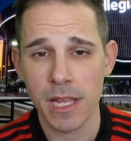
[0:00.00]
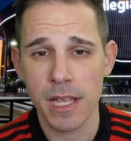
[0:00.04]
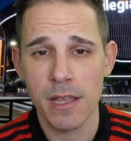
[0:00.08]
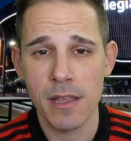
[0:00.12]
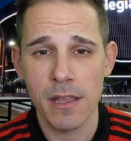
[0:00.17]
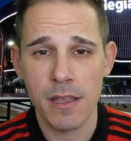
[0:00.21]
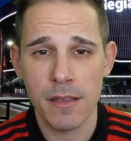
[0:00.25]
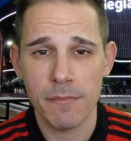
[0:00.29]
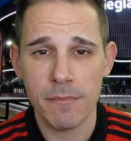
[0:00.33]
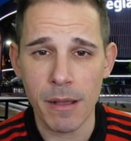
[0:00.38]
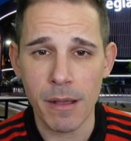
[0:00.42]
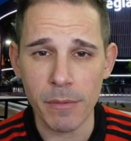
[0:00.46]

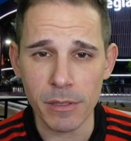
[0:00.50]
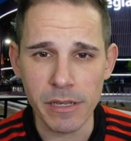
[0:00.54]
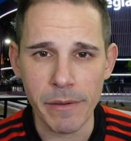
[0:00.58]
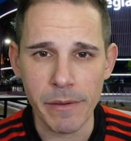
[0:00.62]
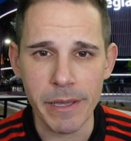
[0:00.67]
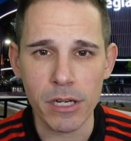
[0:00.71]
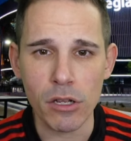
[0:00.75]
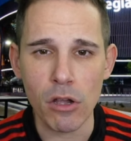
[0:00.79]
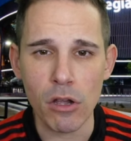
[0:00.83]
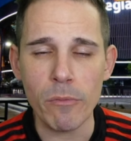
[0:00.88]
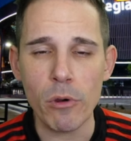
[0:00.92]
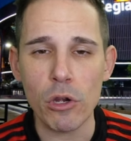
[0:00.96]
Vamos a
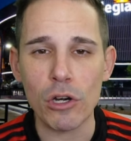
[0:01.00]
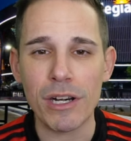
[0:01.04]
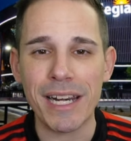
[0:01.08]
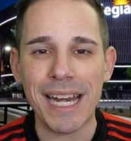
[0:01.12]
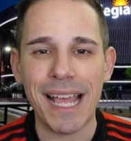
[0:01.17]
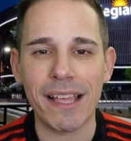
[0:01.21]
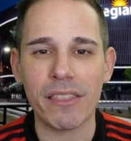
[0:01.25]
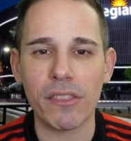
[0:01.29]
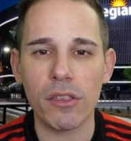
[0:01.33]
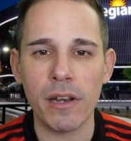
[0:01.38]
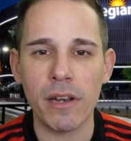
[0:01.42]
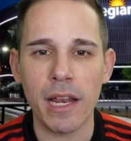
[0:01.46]
ver cómo
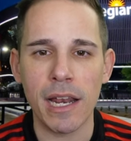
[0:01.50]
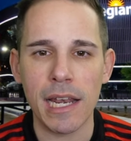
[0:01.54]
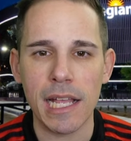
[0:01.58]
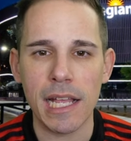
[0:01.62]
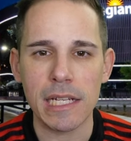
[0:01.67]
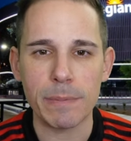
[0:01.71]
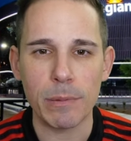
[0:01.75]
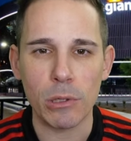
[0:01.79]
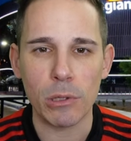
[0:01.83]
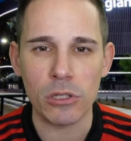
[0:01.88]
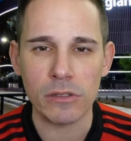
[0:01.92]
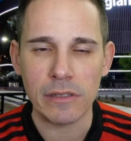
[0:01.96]
reaccionan las
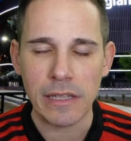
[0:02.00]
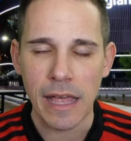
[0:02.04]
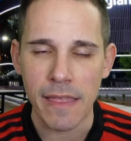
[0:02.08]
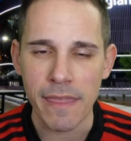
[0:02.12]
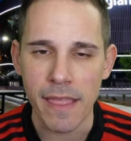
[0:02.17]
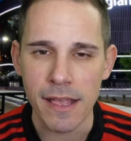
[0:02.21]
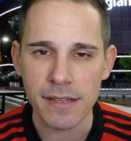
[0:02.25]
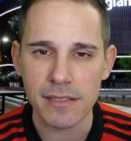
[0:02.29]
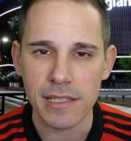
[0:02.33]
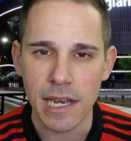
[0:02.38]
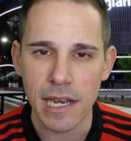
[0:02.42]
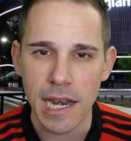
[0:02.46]

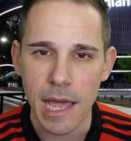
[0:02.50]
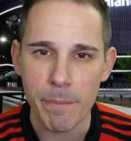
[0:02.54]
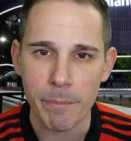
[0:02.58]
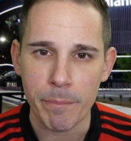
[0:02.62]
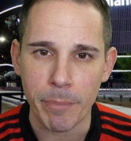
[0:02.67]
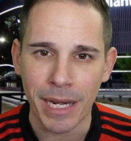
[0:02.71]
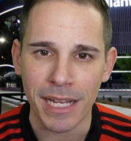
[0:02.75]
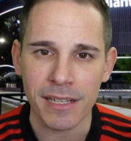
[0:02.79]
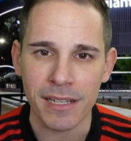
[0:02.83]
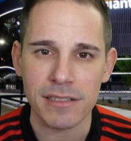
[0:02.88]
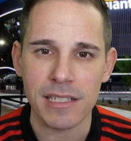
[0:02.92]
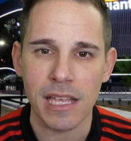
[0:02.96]
portadas de la
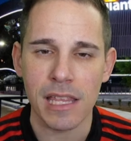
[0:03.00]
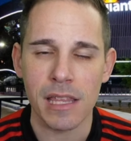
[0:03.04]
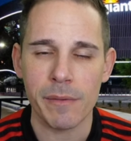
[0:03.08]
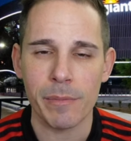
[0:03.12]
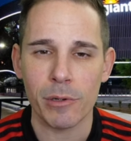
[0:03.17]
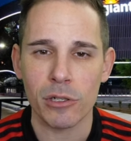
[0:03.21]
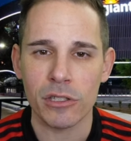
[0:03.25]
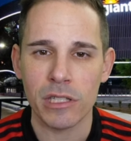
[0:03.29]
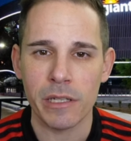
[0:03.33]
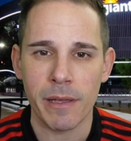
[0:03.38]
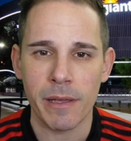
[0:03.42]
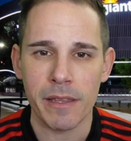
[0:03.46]
prensa
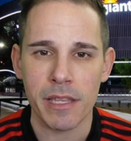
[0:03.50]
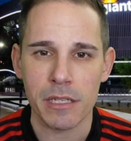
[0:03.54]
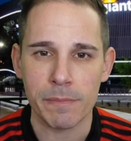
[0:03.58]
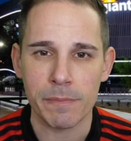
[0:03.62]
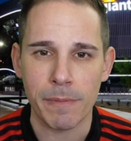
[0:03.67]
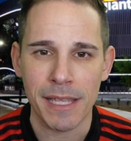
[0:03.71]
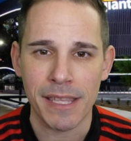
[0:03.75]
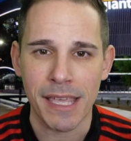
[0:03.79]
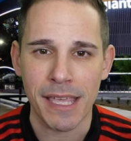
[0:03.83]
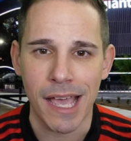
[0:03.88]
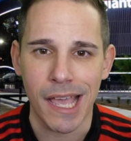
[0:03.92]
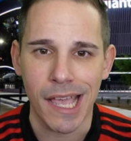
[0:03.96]
deportiva de
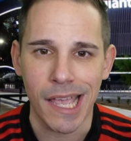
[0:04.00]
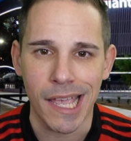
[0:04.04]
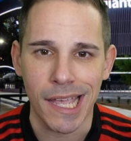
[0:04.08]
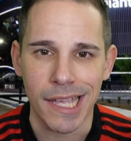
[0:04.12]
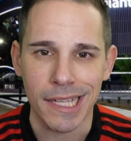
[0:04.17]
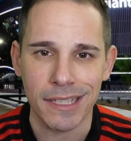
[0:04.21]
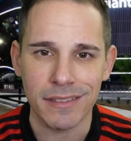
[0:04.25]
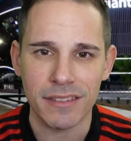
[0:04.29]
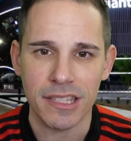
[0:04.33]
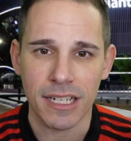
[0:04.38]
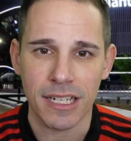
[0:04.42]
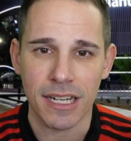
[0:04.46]
España e
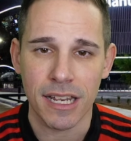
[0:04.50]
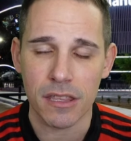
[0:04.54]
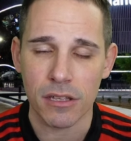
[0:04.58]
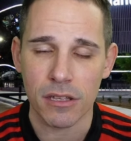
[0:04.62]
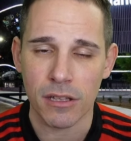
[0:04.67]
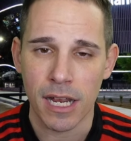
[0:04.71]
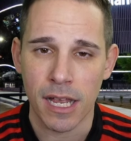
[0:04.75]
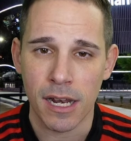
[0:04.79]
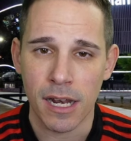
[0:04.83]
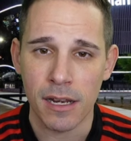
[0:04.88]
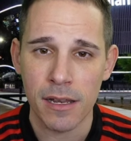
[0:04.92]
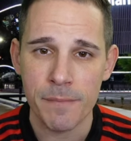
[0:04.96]

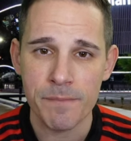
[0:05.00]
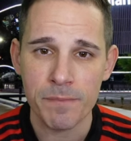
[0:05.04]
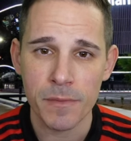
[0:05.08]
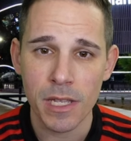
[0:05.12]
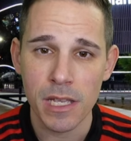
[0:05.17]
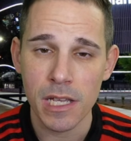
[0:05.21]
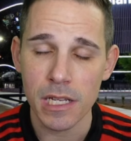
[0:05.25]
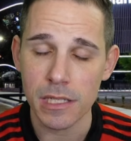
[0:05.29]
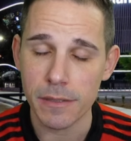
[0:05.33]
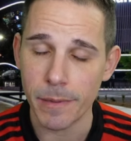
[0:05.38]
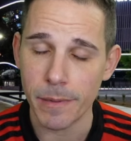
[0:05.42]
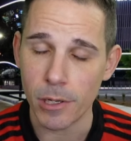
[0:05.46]
internacional.
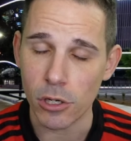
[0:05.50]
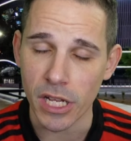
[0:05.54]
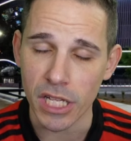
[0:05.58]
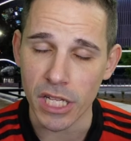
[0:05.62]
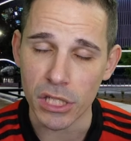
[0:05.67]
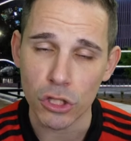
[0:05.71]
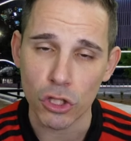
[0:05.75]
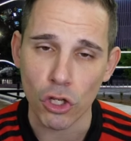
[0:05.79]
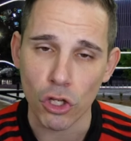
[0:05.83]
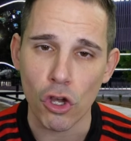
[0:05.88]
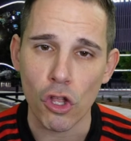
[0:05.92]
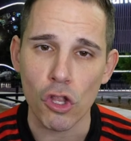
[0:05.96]
Espero que
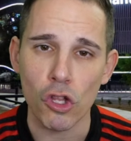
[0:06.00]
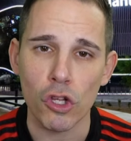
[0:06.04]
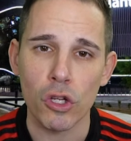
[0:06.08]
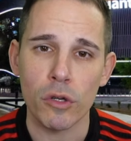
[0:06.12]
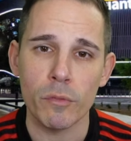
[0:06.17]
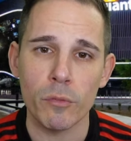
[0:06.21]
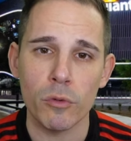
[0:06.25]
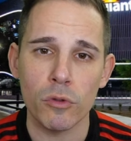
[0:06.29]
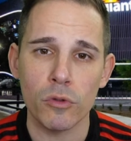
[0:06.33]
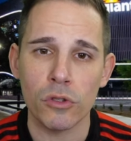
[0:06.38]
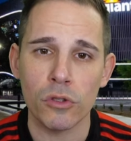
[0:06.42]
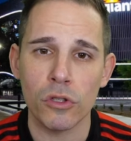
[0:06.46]
todo el
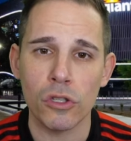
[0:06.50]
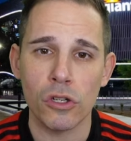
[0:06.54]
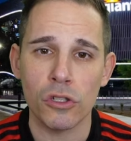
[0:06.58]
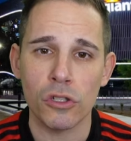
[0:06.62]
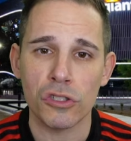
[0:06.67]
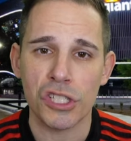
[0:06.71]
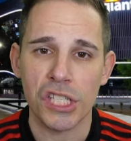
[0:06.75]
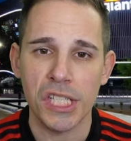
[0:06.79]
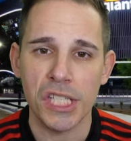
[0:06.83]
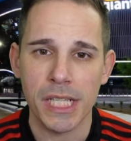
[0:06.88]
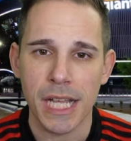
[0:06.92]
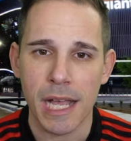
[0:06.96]
mundo
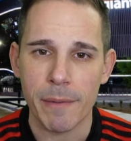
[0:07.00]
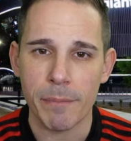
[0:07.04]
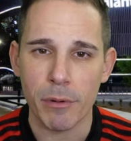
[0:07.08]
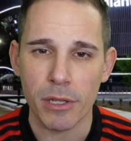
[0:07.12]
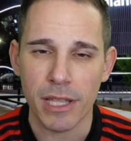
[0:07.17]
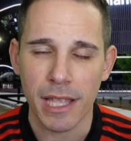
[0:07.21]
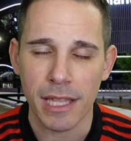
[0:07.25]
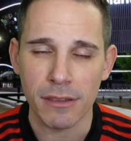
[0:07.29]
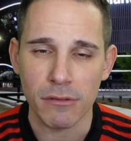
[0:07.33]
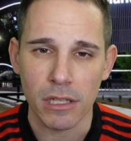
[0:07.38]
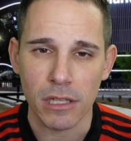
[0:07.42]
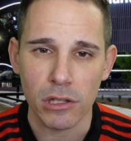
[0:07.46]
siga
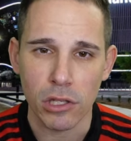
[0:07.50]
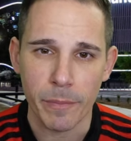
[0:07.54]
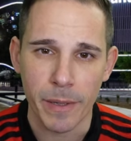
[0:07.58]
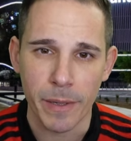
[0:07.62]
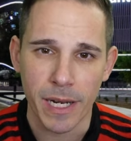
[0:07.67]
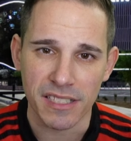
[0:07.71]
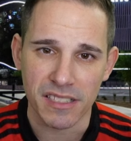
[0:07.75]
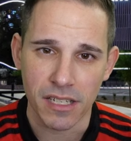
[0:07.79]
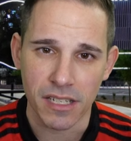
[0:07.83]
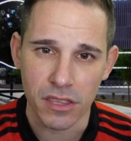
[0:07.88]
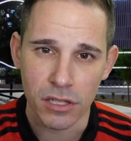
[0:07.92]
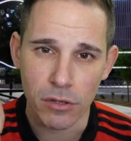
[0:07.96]
apoyando a tope la
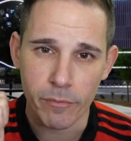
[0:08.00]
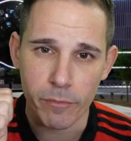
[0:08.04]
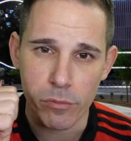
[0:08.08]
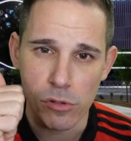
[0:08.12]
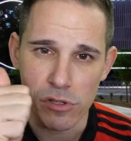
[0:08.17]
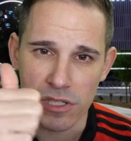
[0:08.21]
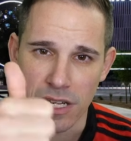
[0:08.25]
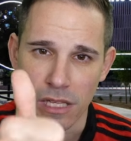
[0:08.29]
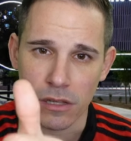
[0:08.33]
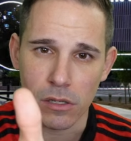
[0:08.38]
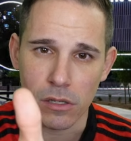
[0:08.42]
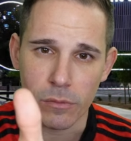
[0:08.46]
sección
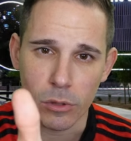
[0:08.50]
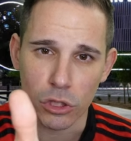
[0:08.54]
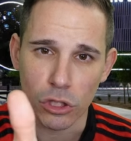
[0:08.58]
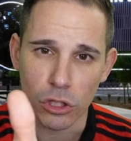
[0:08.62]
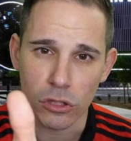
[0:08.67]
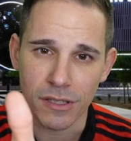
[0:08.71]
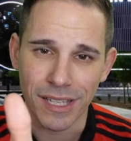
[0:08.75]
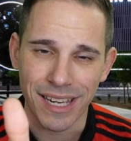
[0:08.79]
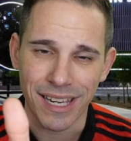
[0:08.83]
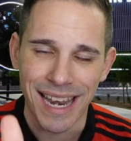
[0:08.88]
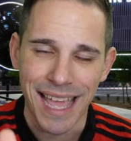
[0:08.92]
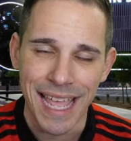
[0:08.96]
pulsando el botón
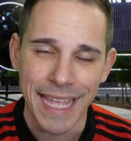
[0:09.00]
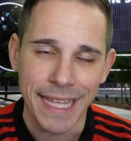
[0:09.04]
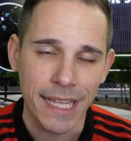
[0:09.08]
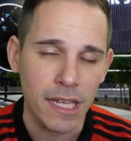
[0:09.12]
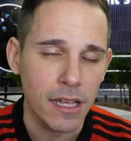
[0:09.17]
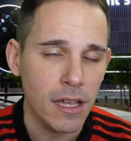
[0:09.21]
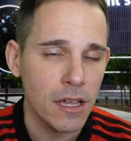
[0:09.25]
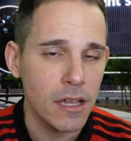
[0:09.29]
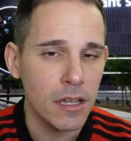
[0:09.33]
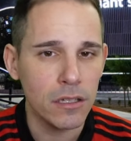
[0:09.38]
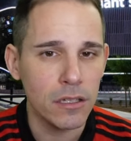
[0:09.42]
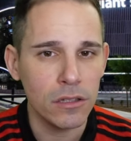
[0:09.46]
de like
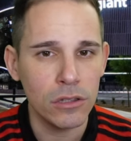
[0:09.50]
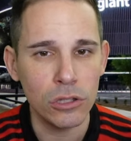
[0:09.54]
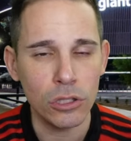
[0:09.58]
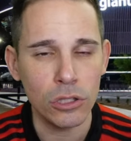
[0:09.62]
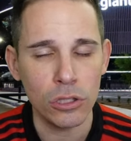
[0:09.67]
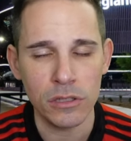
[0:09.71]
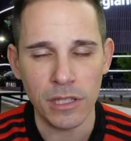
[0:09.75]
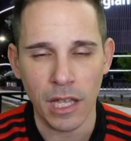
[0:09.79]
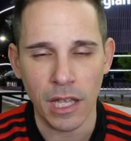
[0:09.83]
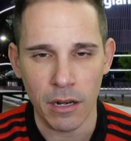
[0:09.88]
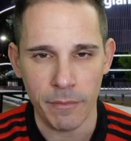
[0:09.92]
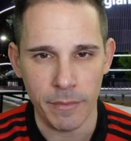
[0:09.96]

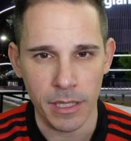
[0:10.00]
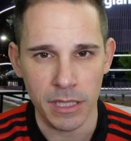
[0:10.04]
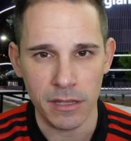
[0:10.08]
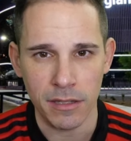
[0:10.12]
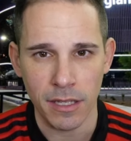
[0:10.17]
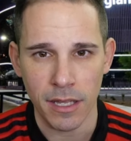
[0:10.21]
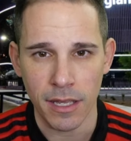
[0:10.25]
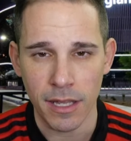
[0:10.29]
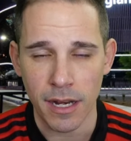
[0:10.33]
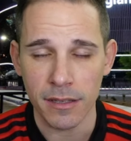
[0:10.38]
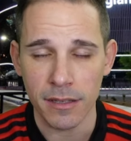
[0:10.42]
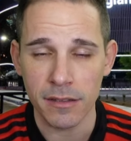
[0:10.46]
totalmente
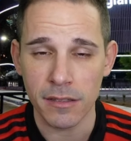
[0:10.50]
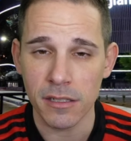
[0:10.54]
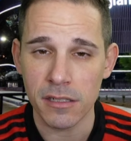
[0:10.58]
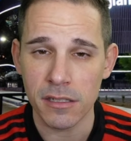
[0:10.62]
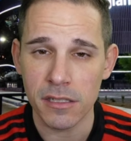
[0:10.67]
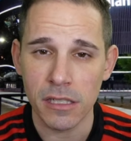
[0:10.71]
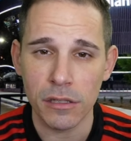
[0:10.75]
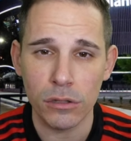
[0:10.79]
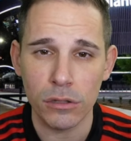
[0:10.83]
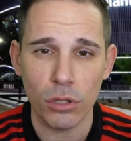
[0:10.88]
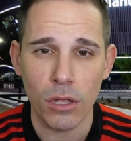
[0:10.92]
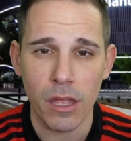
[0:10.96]
gratis.
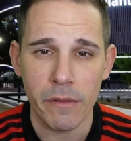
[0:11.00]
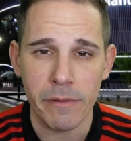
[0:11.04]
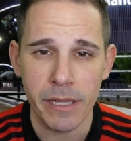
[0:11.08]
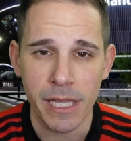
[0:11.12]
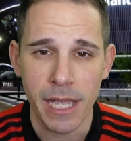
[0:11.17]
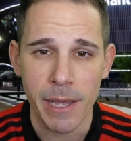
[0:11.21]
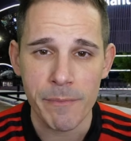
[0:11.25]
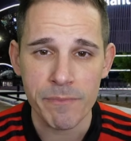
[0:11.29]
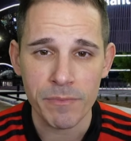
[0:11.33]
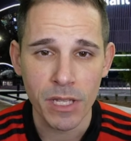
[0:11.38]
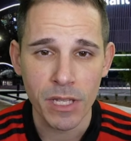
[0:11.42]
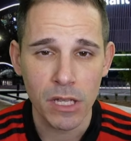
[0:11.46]
Si
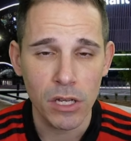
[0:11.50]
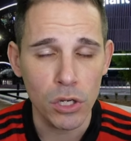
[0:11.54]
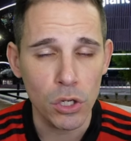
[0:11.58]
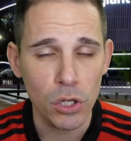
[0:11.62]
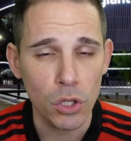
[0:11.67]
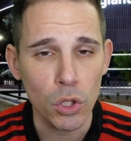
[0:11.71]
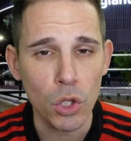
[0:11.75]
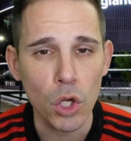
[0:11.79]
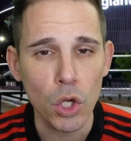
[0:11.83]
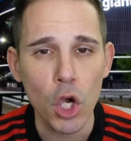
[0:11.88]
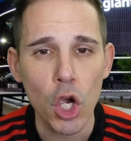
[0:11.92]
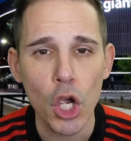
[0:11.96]
todavía
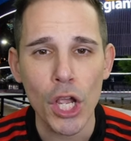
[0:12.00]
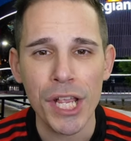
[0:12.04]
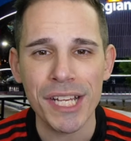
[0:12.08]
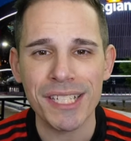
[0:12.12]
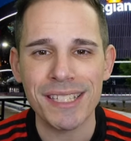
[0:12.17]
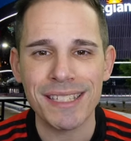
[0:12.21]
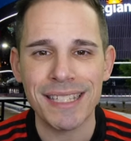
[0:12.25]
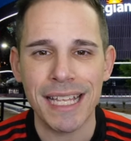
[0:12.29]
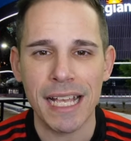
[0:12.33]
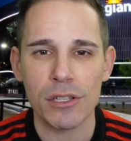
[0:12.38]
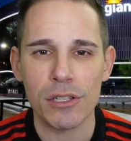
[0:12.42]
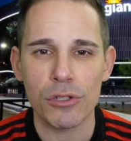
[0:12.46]
no
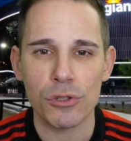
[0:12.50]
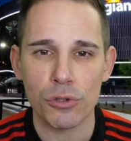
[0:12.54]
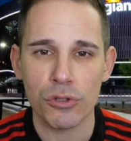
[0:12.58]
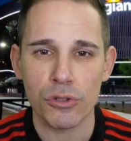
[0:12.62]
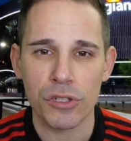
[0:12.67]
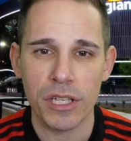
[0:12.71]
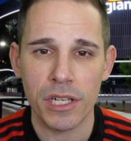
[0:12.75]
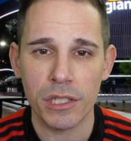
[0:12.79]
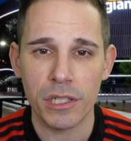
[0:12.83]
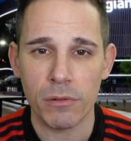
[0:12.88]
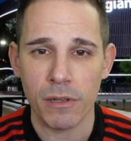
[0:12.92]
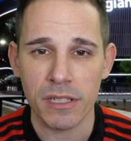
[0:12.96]
estás
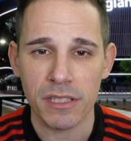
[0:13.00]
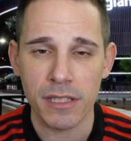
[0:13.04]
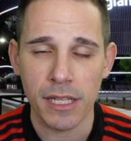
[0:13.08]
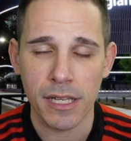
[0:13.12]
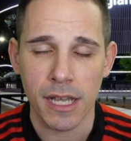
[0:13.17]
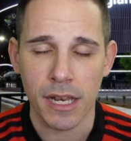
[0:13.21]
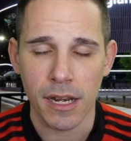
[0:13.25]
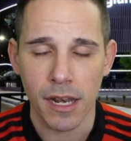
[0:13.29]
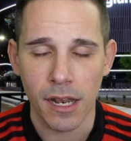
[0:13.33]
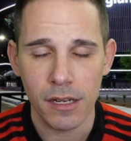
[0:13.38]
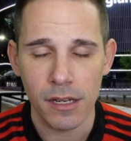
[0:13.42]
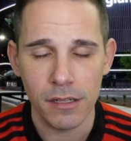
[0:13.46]
suscrito a este
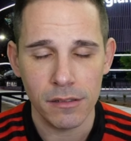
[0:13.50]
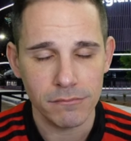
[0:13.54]
canal,